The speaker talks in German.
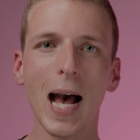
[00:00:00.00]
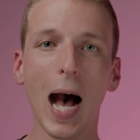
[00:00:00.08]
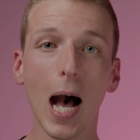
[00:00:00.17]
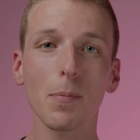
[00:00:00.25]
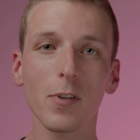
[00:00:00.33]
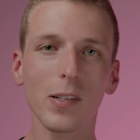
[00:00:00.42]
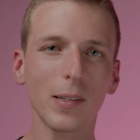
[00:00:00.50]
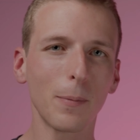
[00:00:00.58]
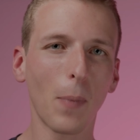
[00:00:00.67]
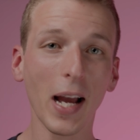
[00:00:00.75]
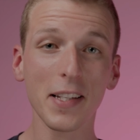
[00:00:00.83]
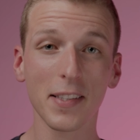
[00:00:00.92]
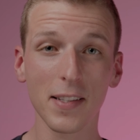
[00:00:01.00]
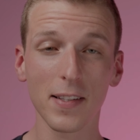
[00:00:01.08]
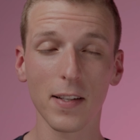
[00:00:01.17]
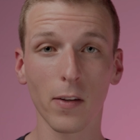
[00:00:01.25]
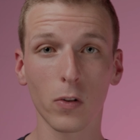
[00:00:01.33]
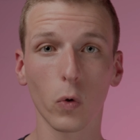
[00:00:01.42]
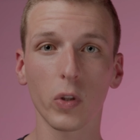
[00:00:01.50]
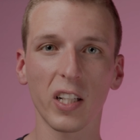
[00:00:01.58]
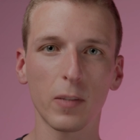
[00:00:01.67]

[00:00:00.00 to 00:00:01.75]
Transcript: aber meistens ist es so,